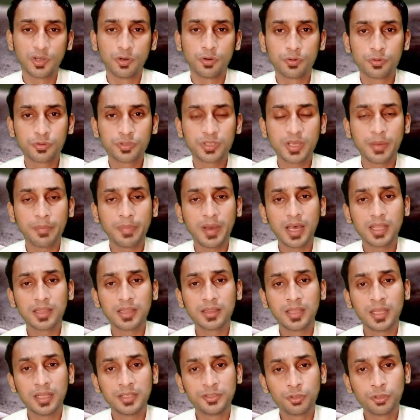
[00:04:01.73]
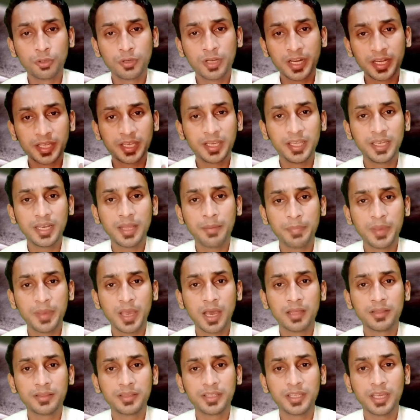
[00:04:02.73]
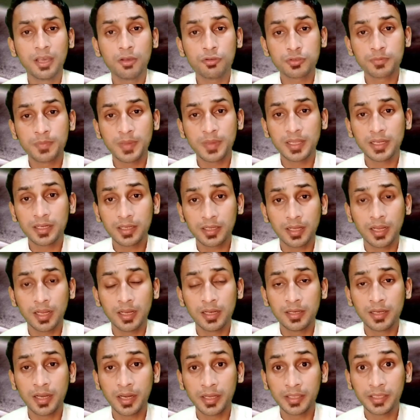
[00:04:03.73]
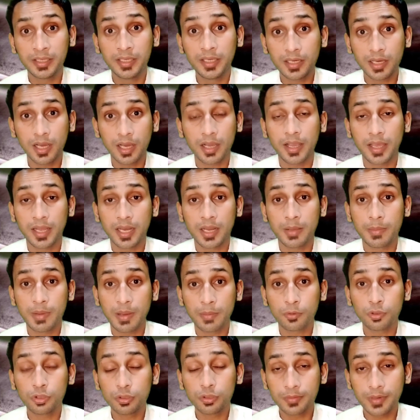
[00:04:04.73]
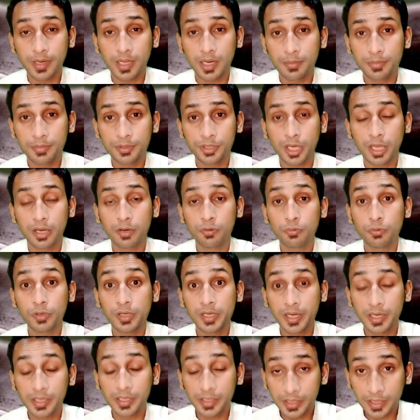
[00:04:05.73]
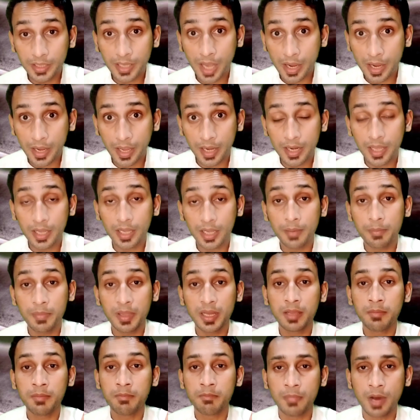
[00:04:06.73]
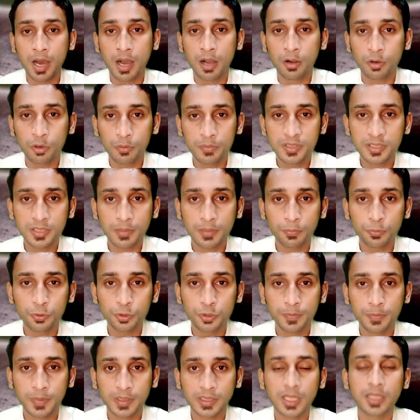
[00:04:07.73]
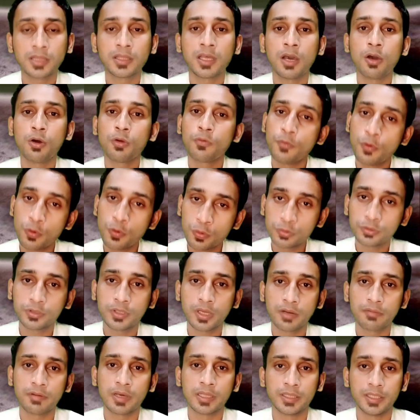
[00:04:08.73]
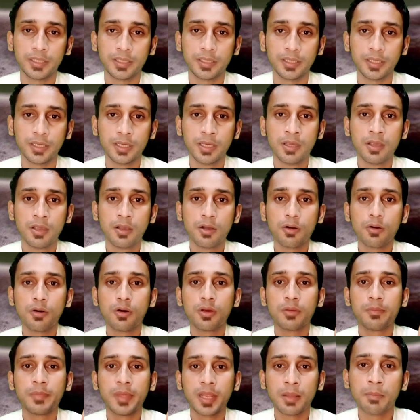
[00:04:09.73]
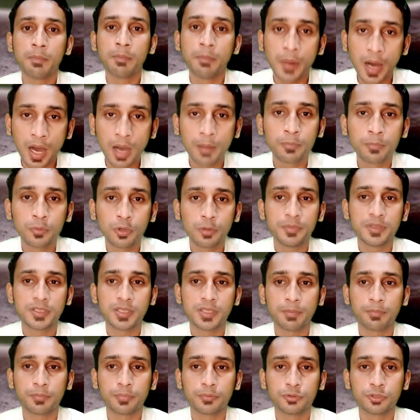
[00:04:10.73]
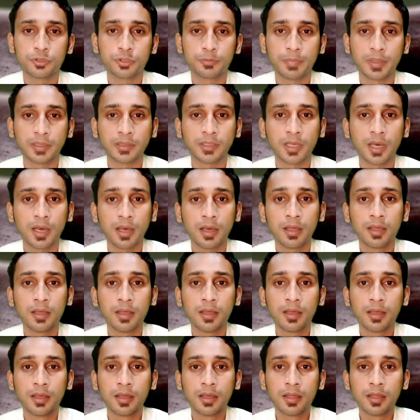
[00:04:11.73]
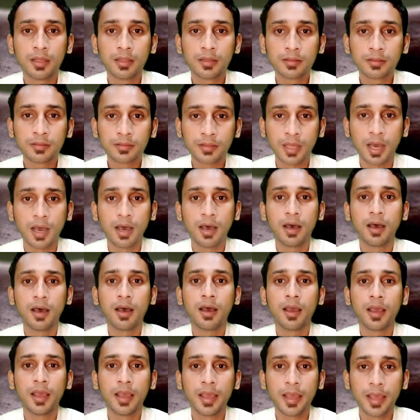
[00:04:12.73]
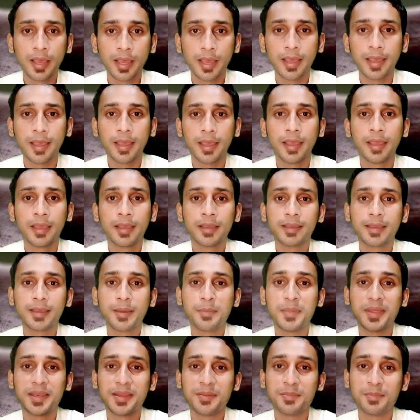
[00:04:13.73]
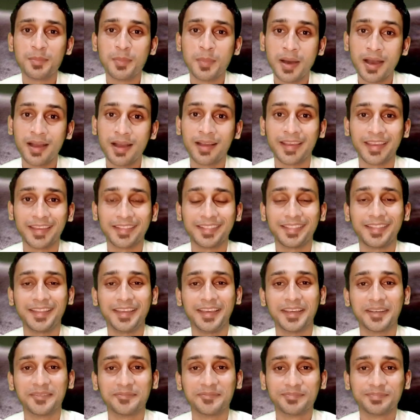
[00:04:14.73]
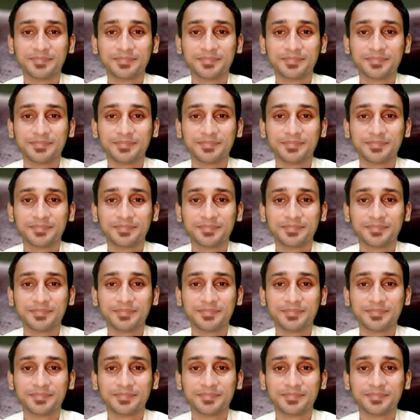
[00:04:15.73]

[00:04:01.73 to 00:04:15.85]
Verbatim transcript: और उसके बाद जो लड़की ने बयान दिया उसमें लड़की का कहना मैं आपको दोबारा बता रहा हूँ कि लड़की का कहना है कि मेरी माँ को भी सब कुछ पता था और वो खुद करवाती थी और मेरे बाप को भी सब कुछ पता था है कि मेरी माँ कहती है